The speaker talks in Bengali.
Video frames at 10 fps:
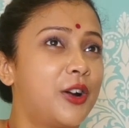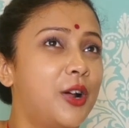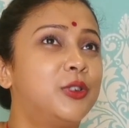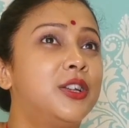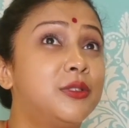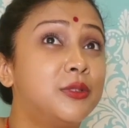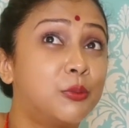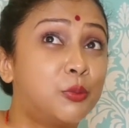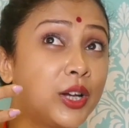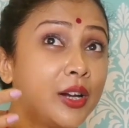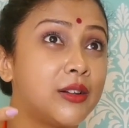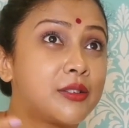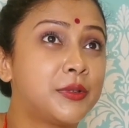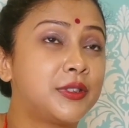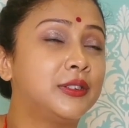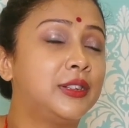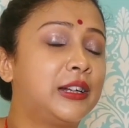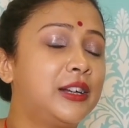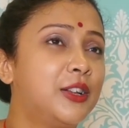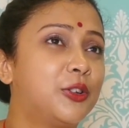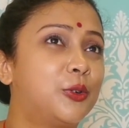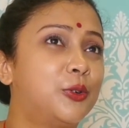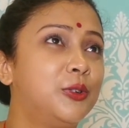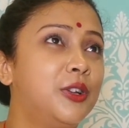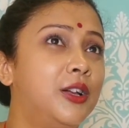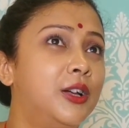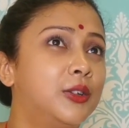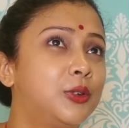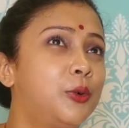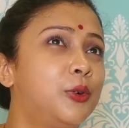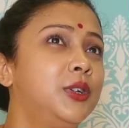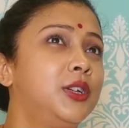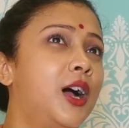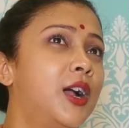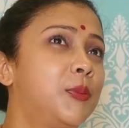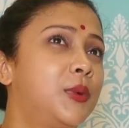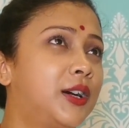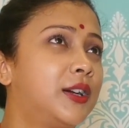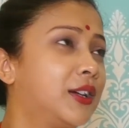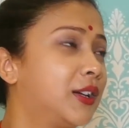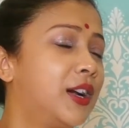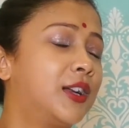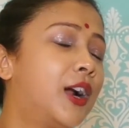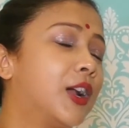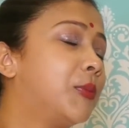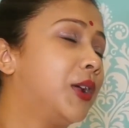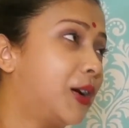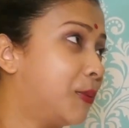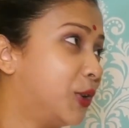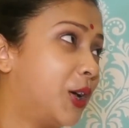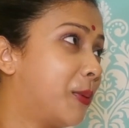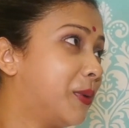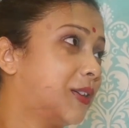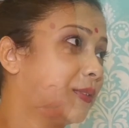ওরা ওদের মুখের এক্সপ্রেশন দেখলে না তখন তোর ওই খারাপ লাগাটাকে আর খারাপ লাগা মনে হবে